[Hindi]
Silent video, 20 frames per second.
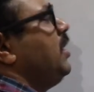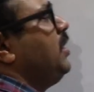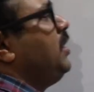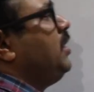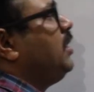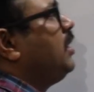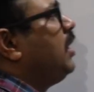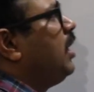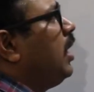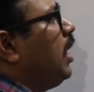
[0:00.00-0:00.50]

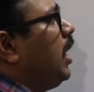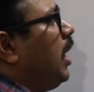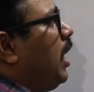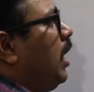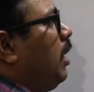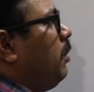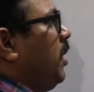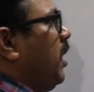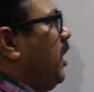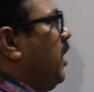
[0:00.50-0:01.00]
कहीं
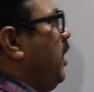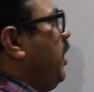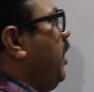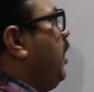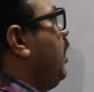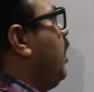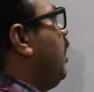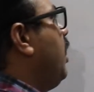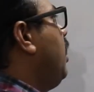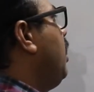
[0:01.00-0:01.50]

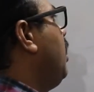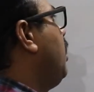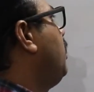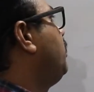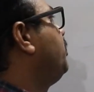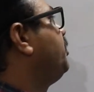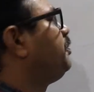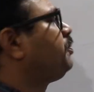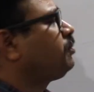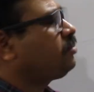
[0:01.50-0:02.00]
हमारे
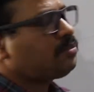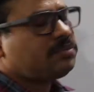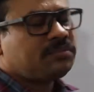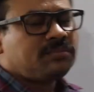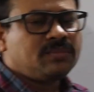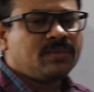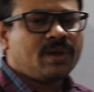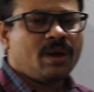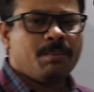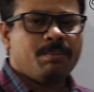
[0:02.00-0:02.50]
आ,
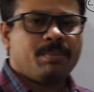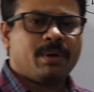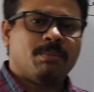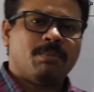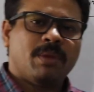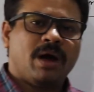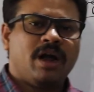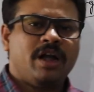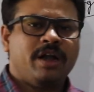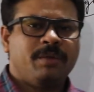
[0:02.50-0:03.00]

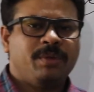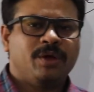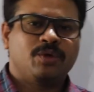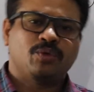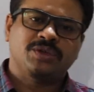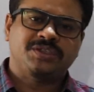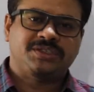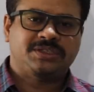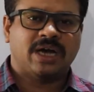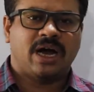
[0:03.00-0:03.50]
ब्रह्मांड में
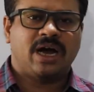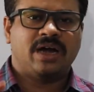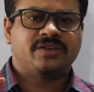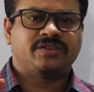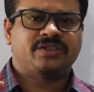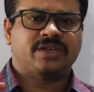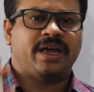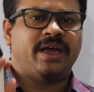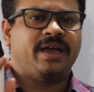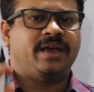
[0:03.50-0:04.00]
कोई
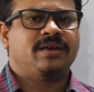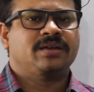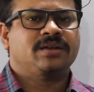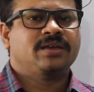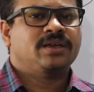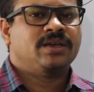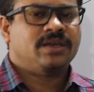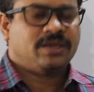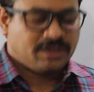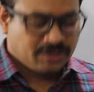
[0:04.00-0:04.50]
चार्ज है
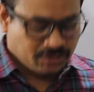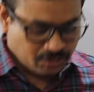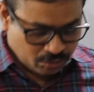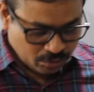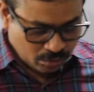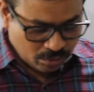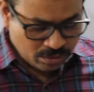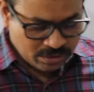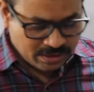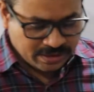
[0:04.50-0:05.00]

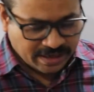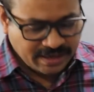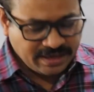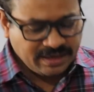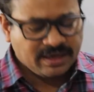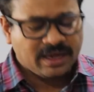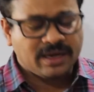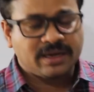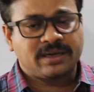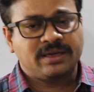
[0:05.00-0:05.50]
जो
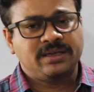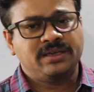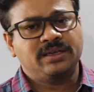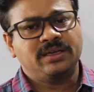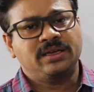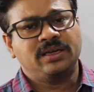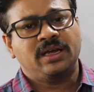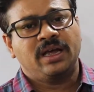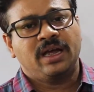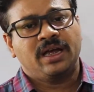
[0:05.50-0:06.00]
कहीं ना
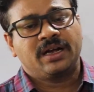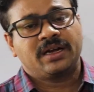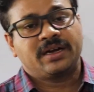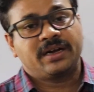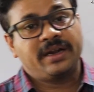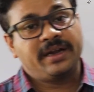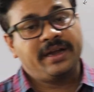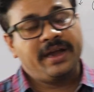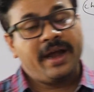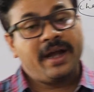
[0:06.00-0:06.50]
कहीं
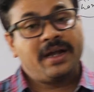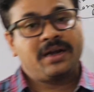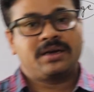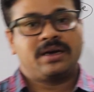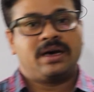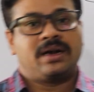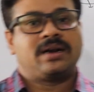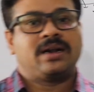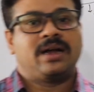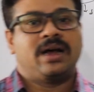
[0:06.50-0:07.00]
क्रिएट
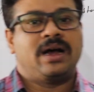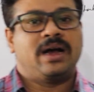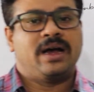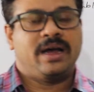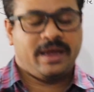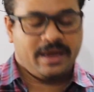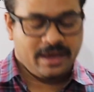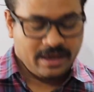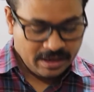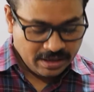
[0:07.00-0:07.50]
कर रहा
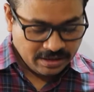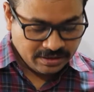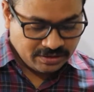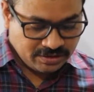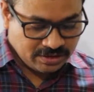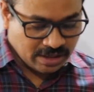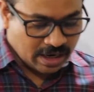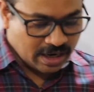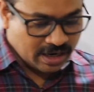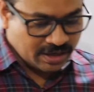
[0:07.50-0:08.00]
है
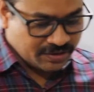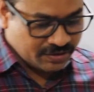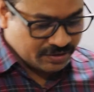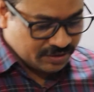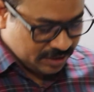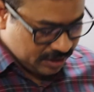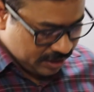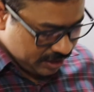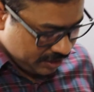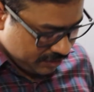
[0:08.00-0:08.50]
चार्ज
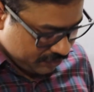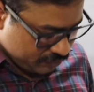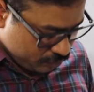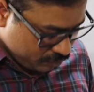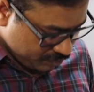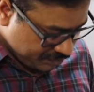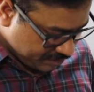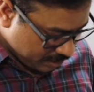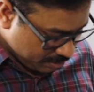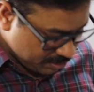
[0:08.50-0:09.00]
के
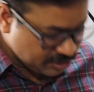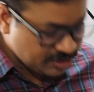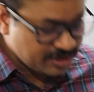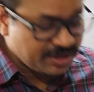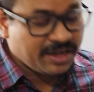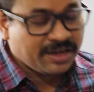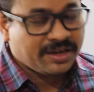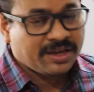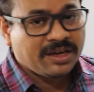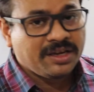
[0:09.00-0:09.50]
इसको
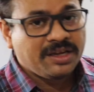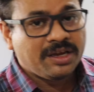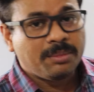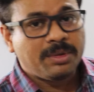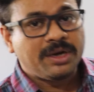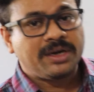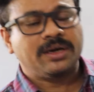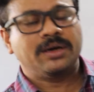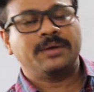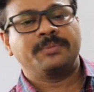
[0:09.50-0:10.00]
समझने के लिए
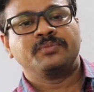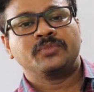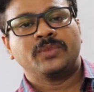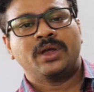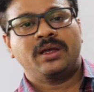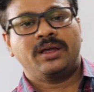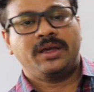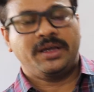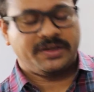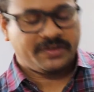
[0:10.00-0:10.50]
बेटा
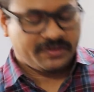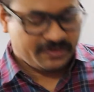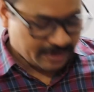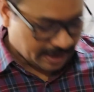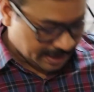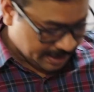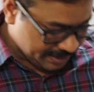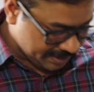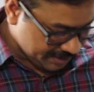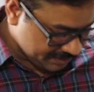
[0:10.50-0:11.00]
एक
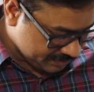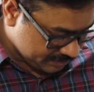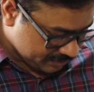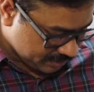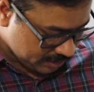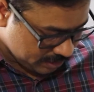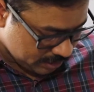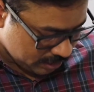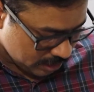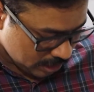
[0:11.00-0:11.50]
साइंटिस्ट
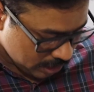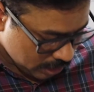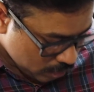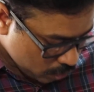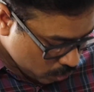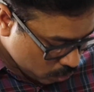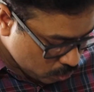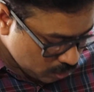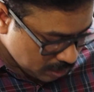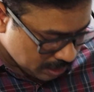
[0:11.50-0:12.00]
थे
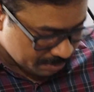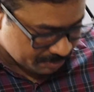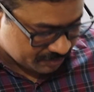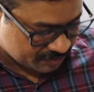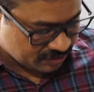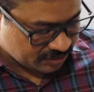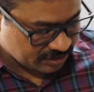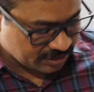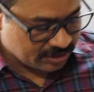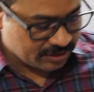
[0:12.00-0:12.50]

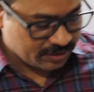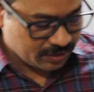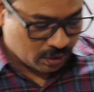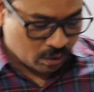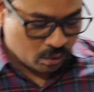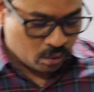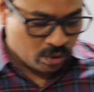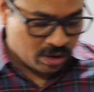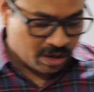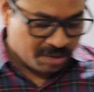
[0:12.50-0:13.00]
कुलम्स जी
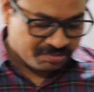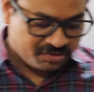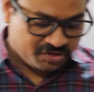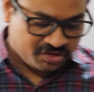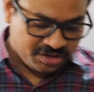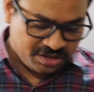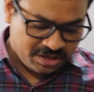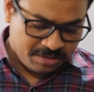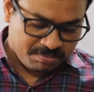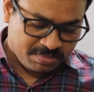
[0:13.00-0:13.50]
कुलम्स
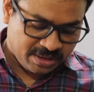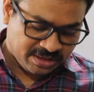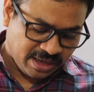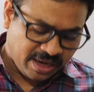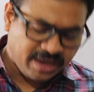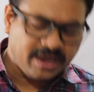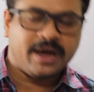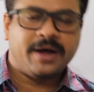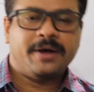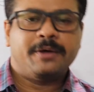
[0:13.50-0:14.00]
जी ने
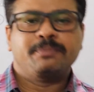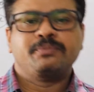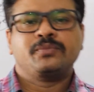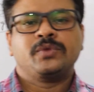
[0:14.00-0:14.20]
बताया